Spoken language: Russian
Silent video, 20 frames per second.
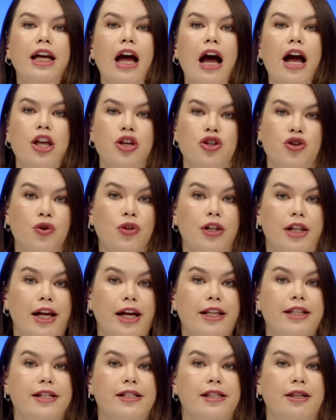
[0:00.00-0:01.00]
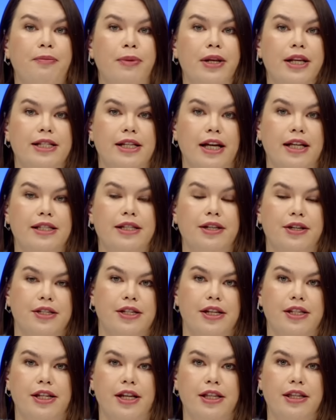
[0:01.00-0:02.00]
а еще для дестабилизации
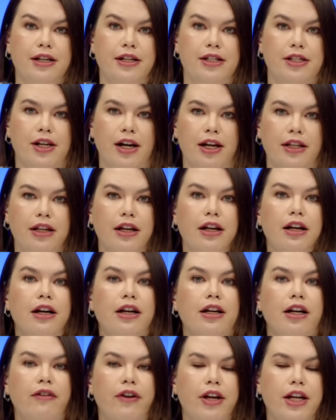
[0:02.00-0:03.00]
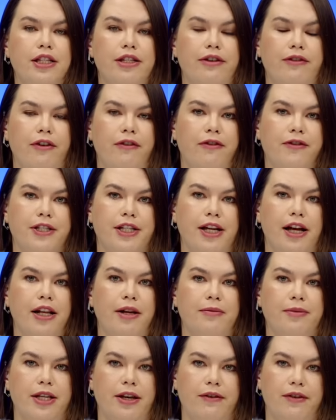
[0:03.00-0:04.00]
соседних стран, говорится в
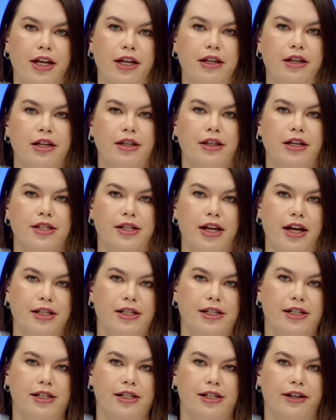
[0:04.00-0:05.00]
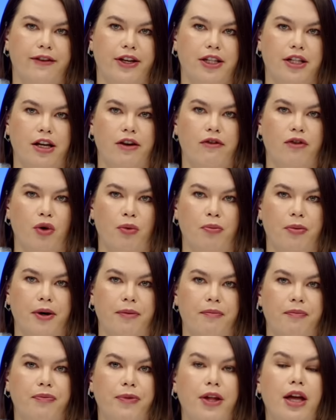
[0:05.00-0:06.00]
официальном заявлении на сайте Совета Европы.
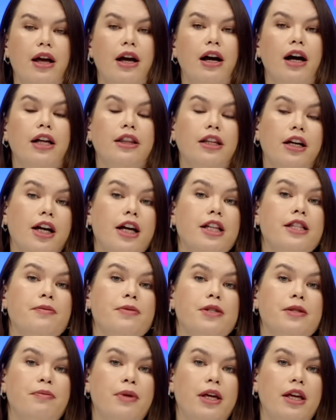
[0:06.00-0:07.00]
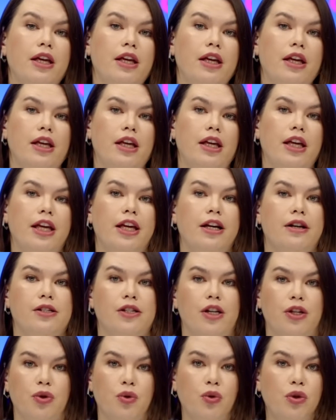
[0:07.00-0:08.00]
Однако этим СМИ и их
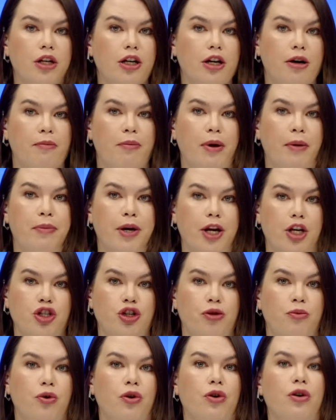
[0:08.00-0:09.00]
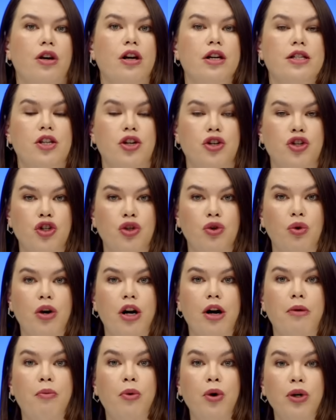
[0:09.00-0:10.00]
сотрудникам по-прежнему разрешено
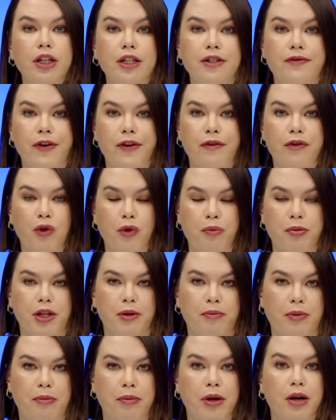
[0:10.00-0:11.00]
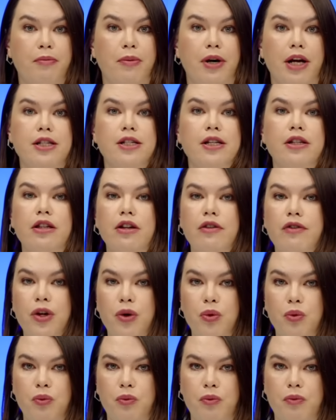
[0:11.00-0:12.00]
работать в Европе, например, брать
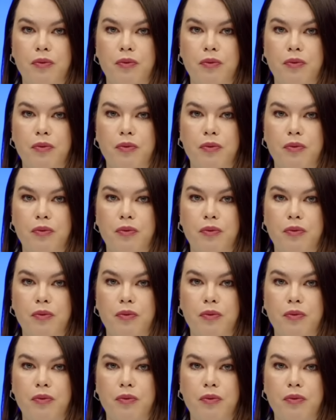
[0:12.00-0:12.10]
интервью.